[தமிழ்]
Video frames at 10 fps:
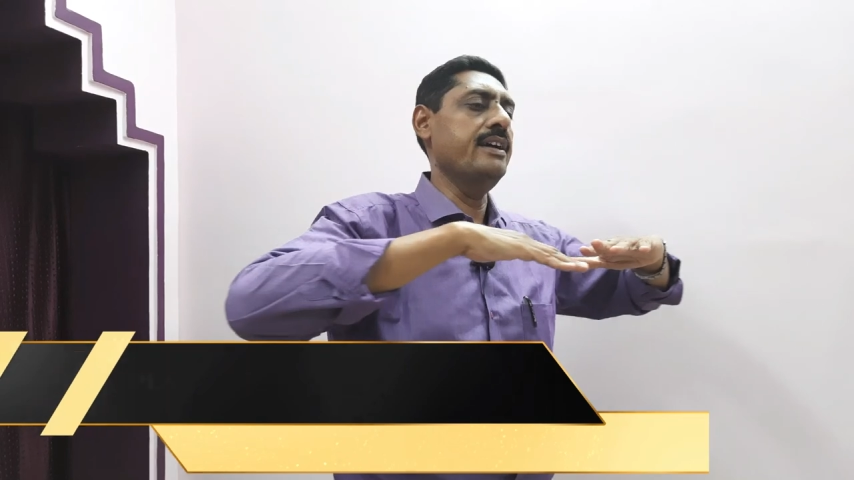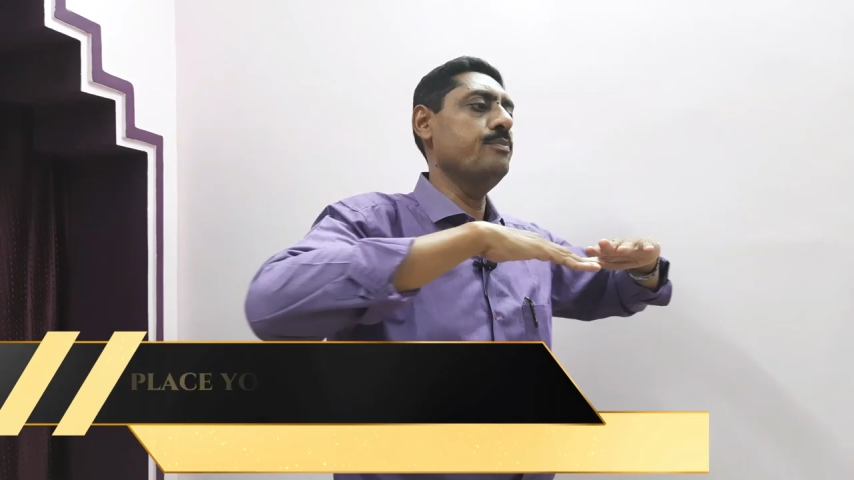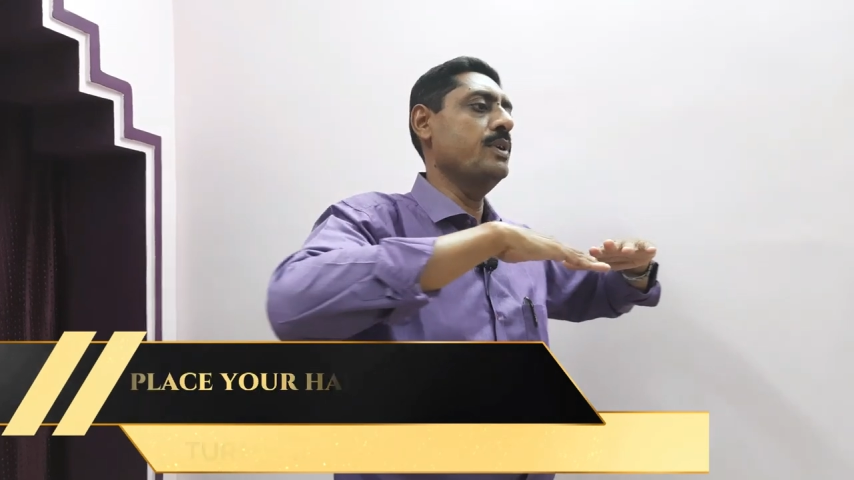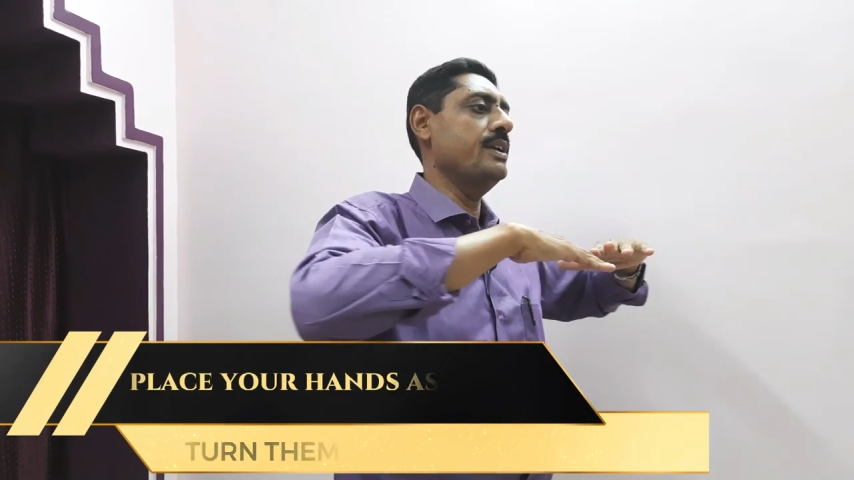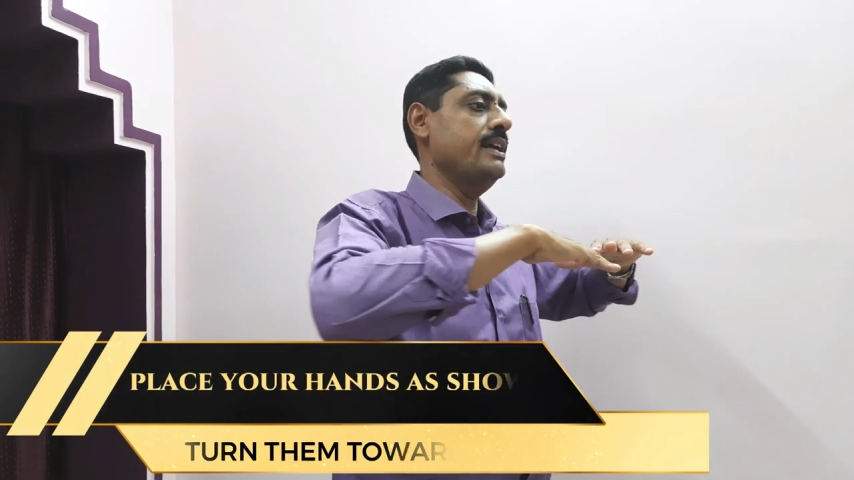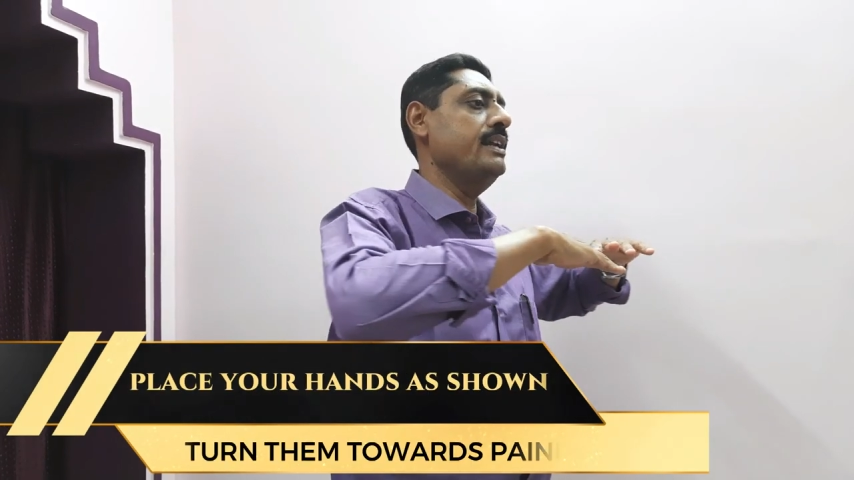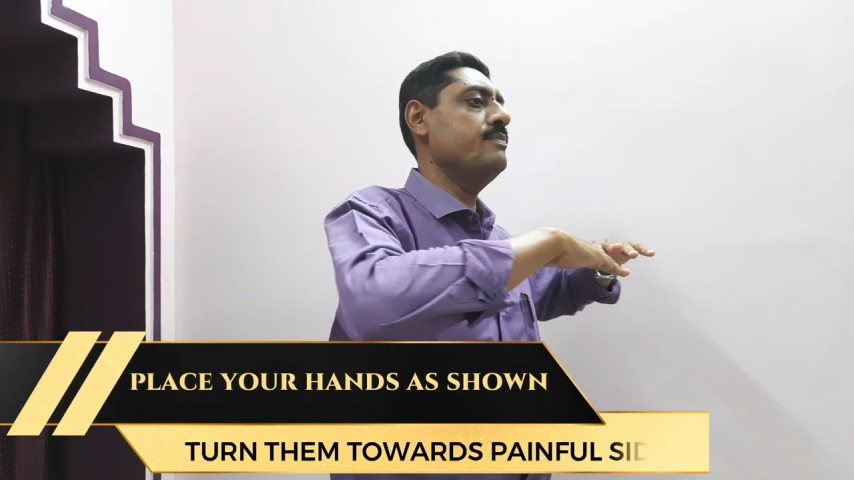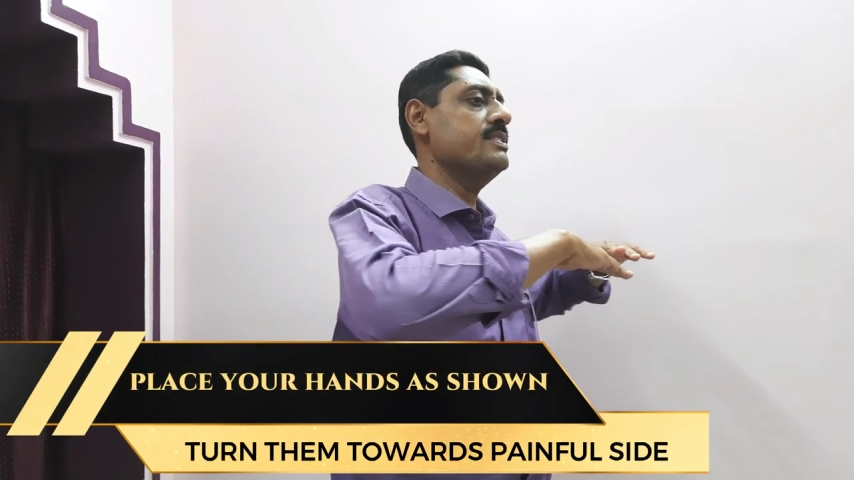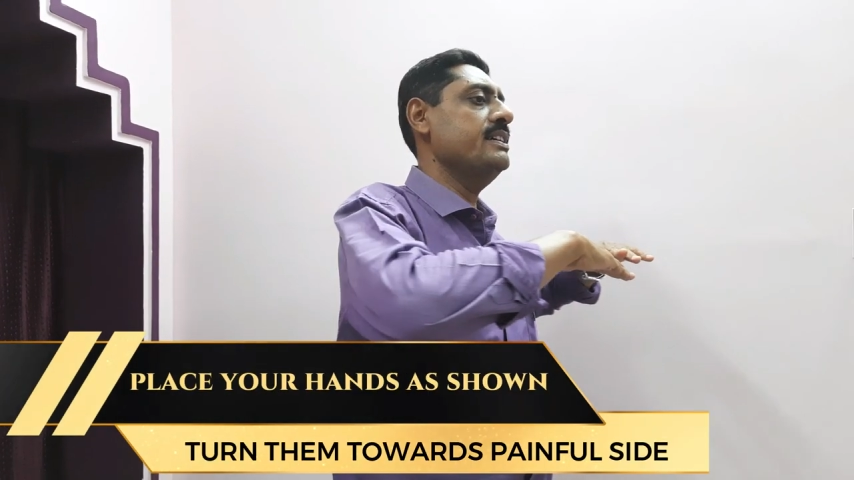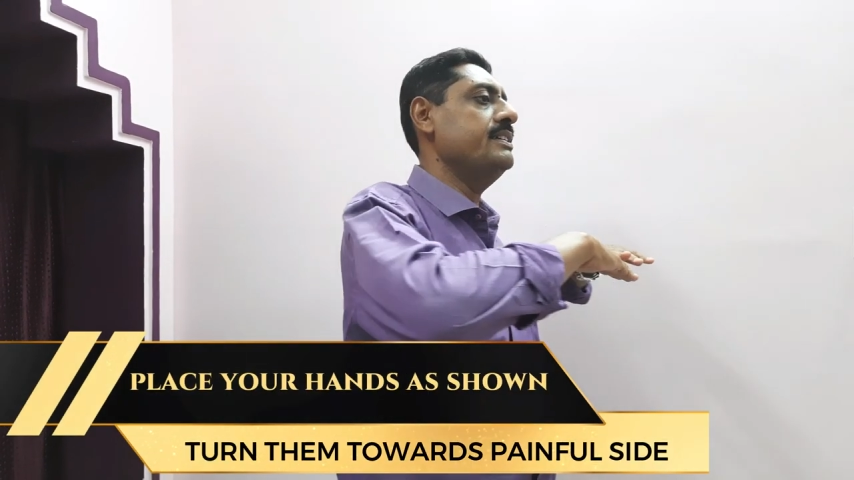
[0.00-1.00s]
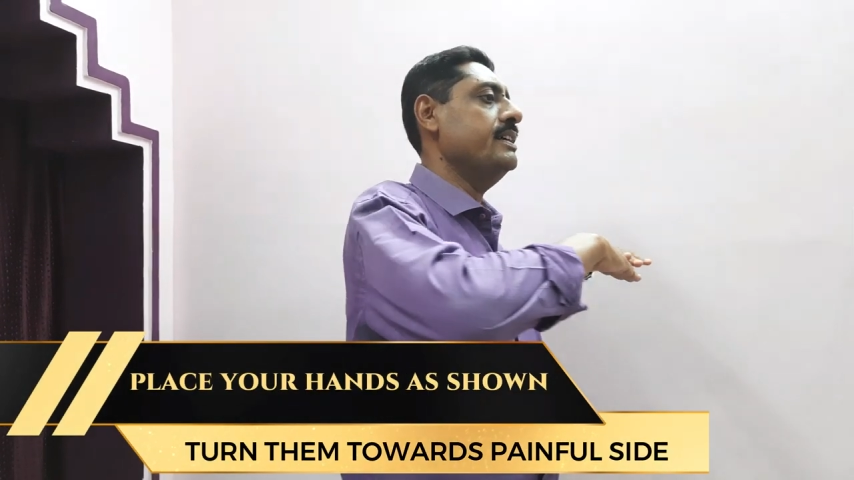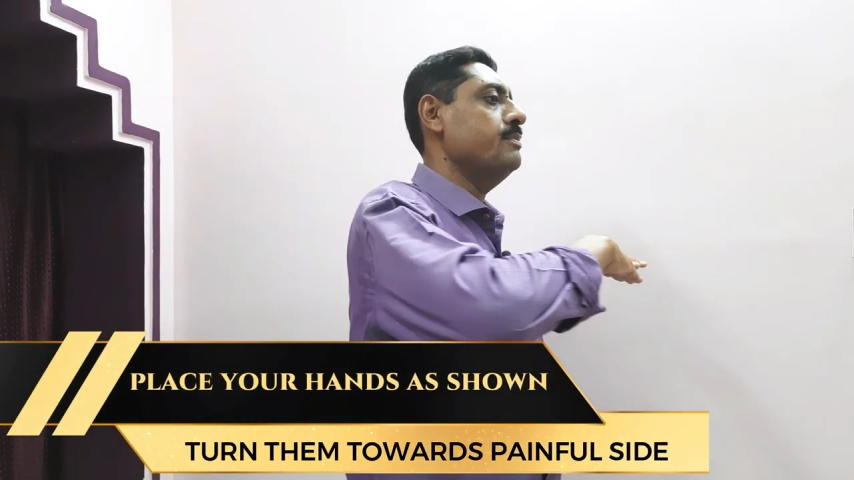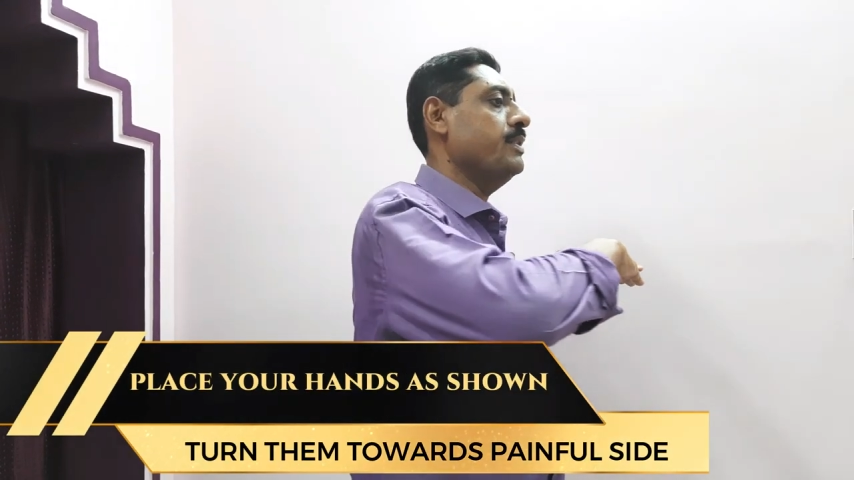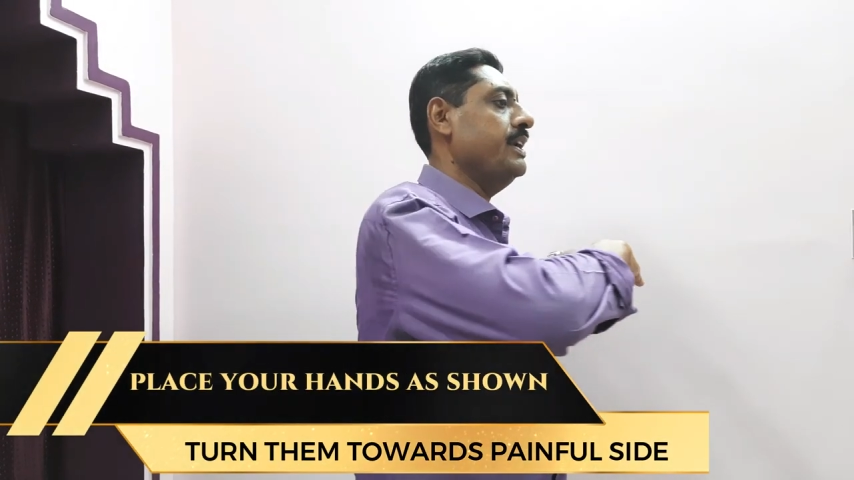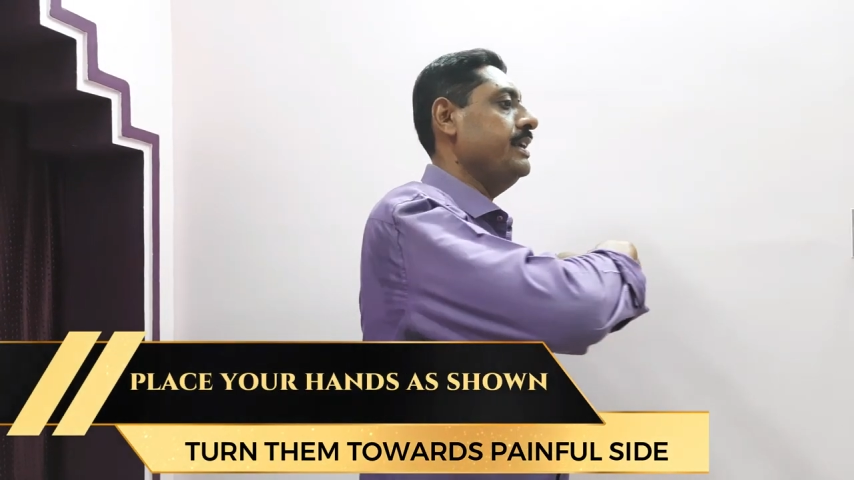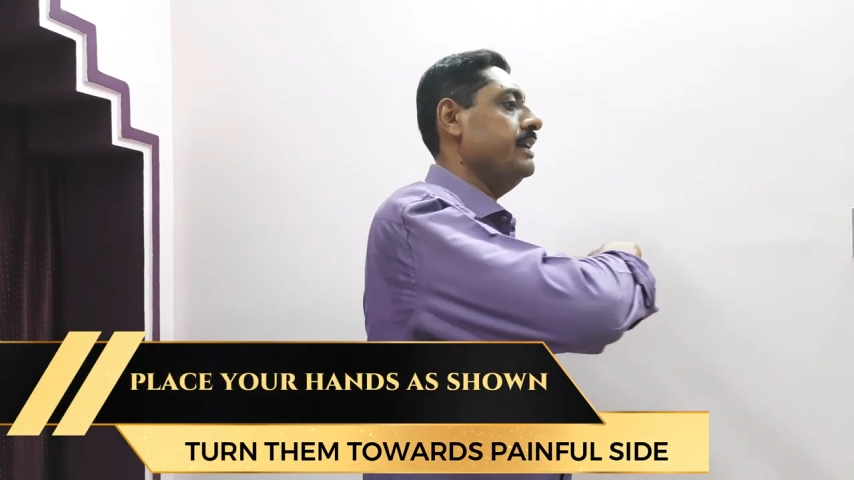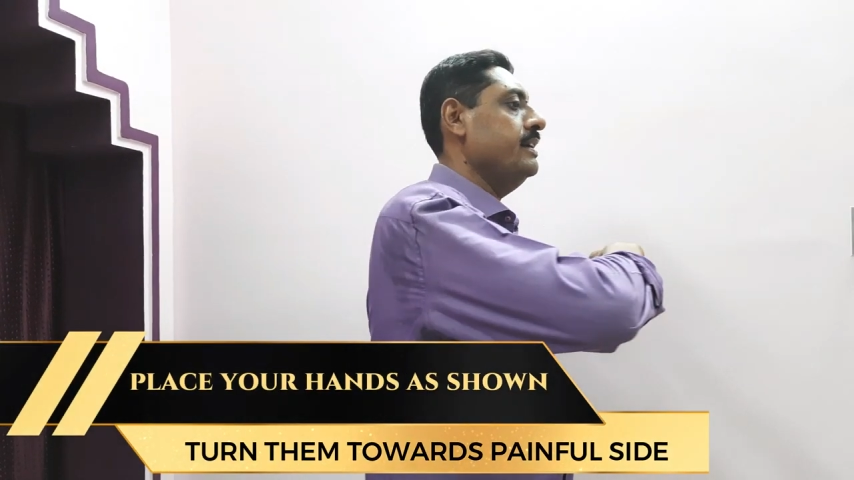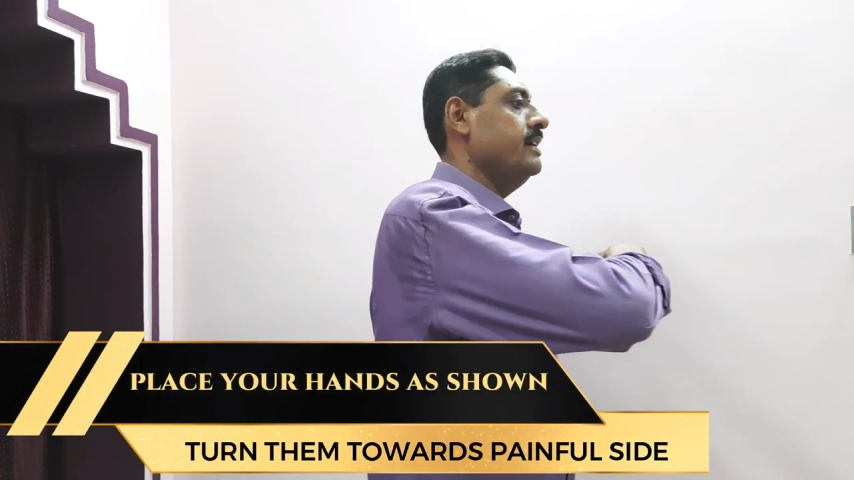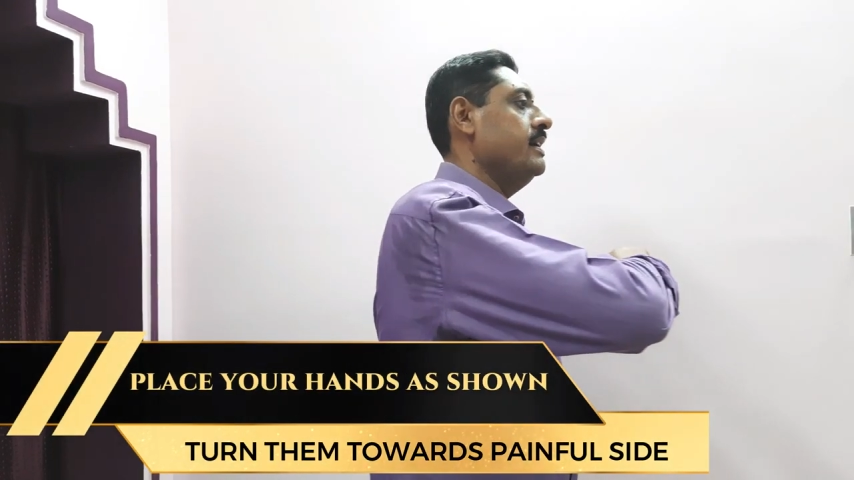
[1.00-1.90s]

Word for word: டேர்ன் பண்ணுறேன் லெஃப்ட் சைடு டேர்ன் பண்ணிவிட்டு